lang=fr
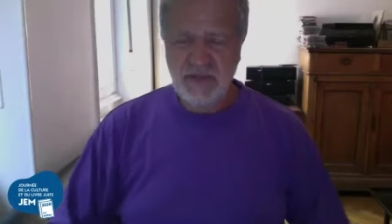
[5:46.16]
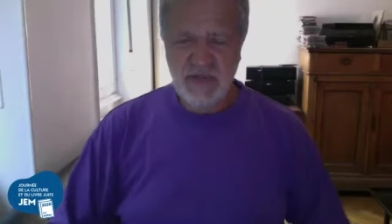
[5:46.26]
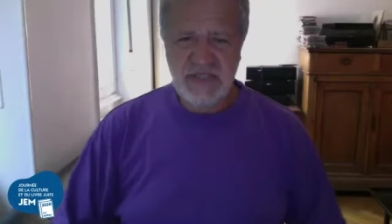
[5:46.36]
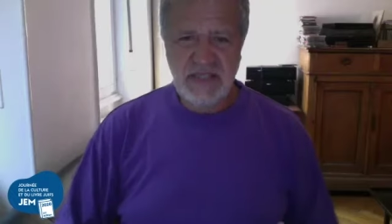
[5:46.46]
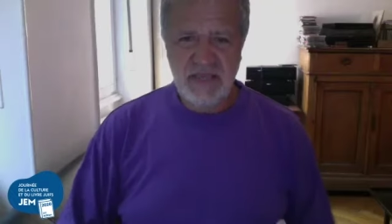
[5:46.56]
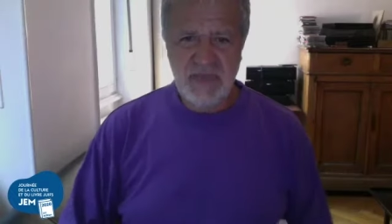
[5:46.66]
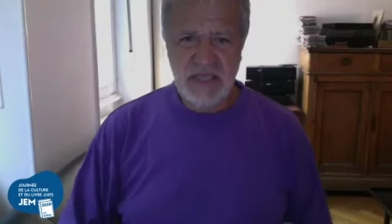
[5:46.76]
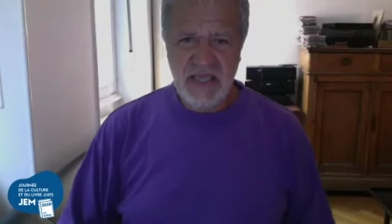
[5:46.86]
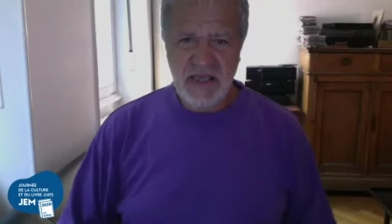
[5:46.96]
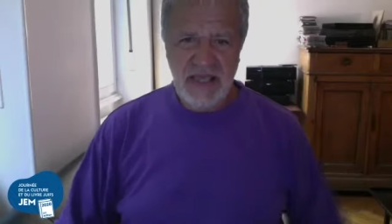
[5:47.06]
certaine
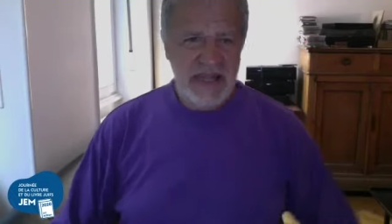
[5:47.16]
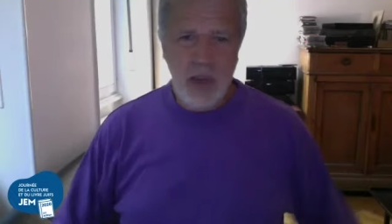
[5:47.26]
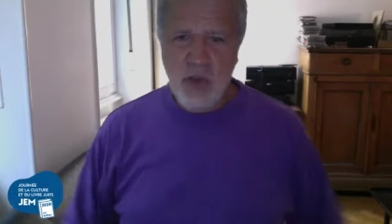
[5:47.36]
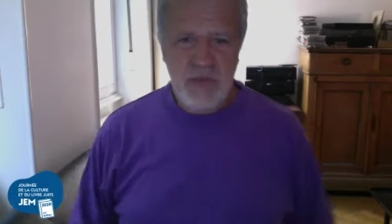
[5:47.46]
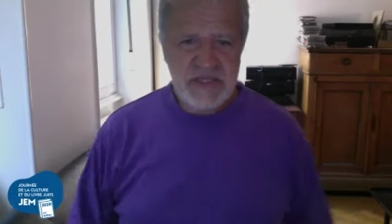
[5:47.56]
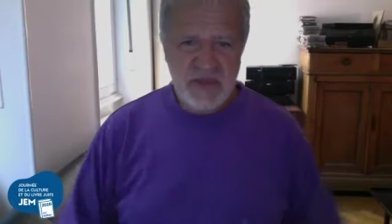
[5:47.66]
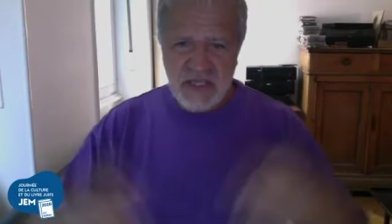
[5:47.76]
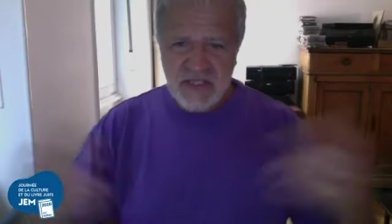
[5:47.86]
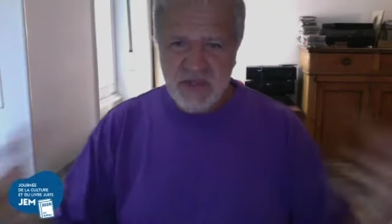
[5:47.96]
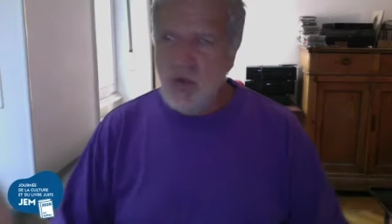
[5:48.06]
manière, elle est remise en
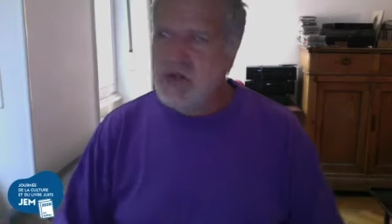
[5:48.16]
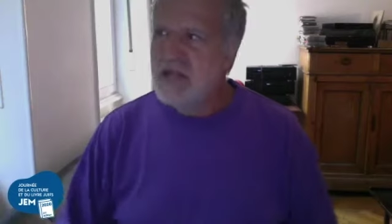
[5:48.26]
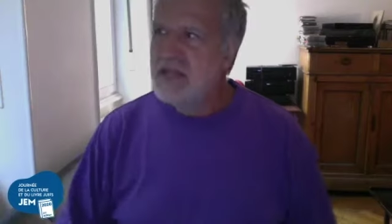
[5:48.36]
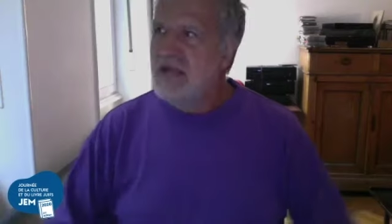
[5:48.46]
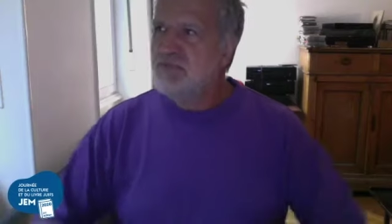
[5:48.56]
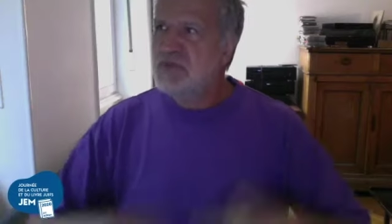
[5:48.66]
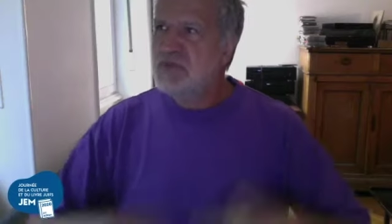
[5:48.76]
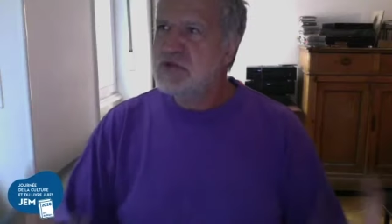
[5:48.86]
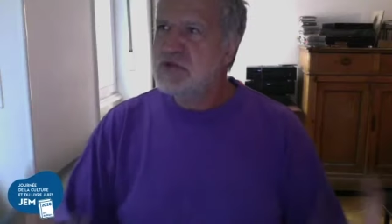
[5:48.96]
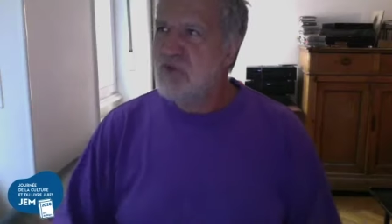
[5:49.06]
question, elle est
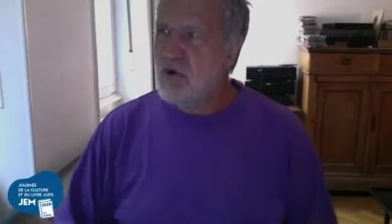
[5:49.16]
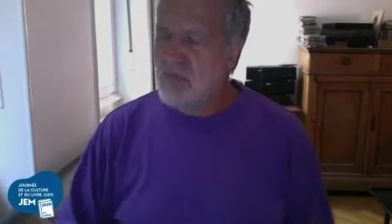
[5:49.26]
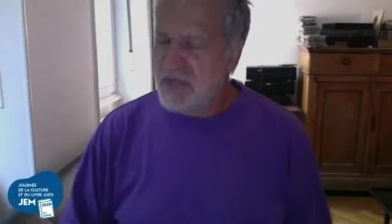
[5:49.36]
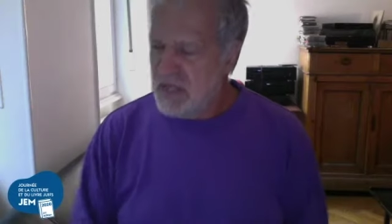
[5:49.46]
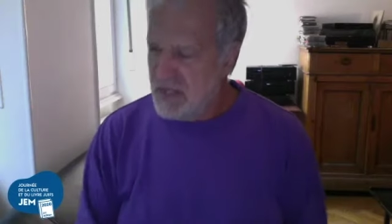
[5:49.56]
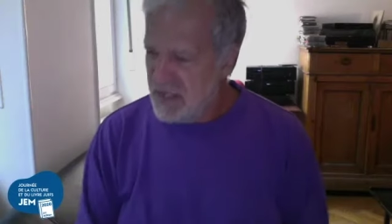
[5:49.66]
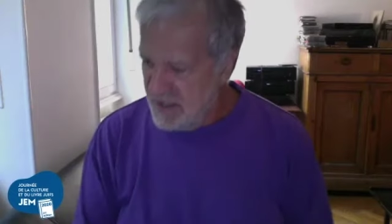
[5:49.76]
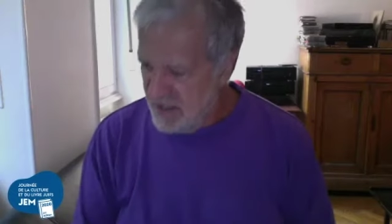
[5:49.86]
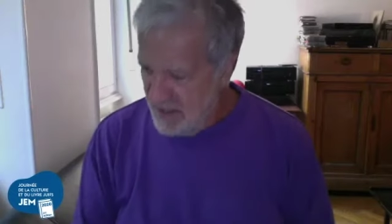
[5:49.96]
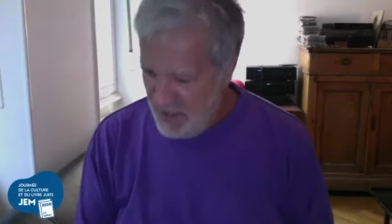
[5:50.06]
transformée, elle est
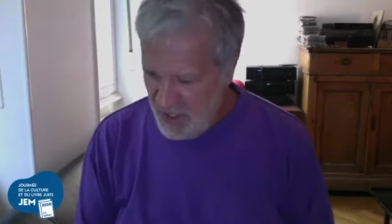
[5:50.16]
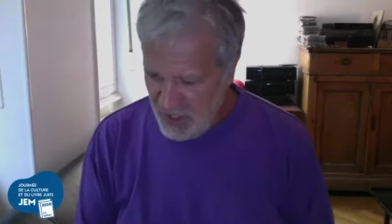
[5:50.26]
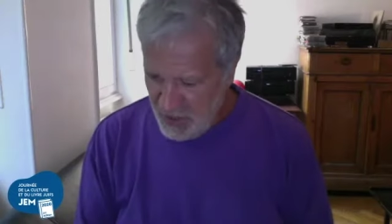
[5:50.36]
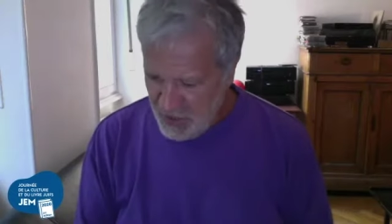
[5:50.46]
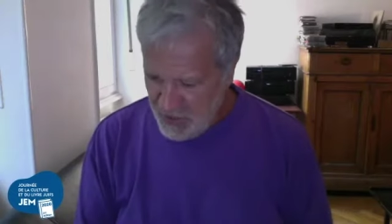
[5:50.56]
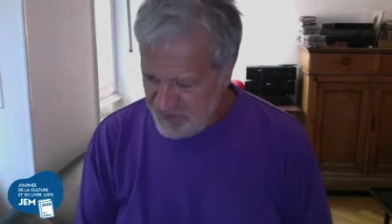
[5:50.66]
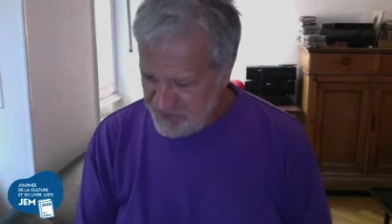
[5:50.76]
euh,